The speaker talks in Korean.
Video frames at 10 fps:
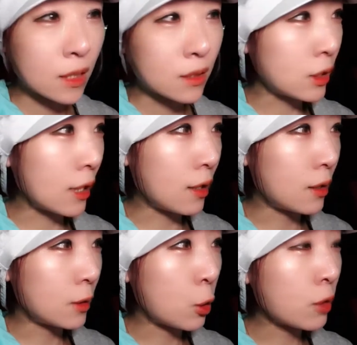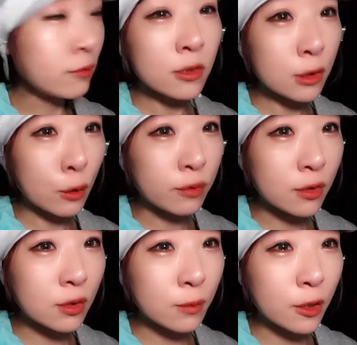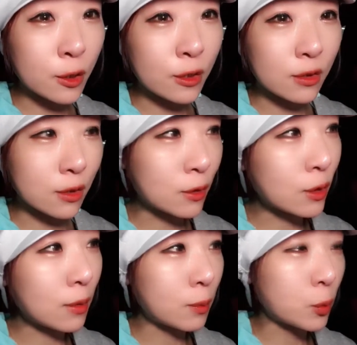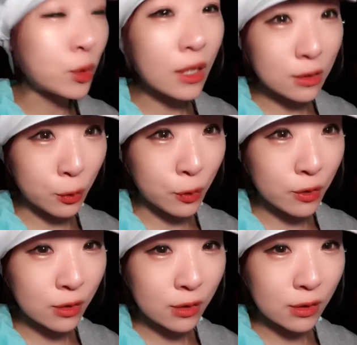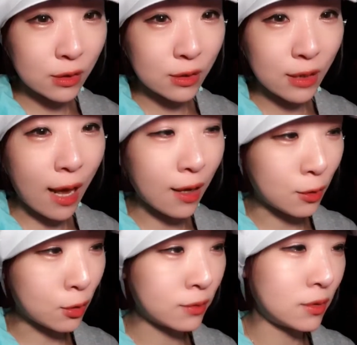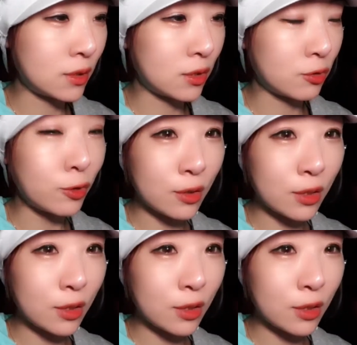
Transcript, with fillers: 제가 여러분들이 없었으면 이렇게 못하죠. 음, 다 여러분들이 후원해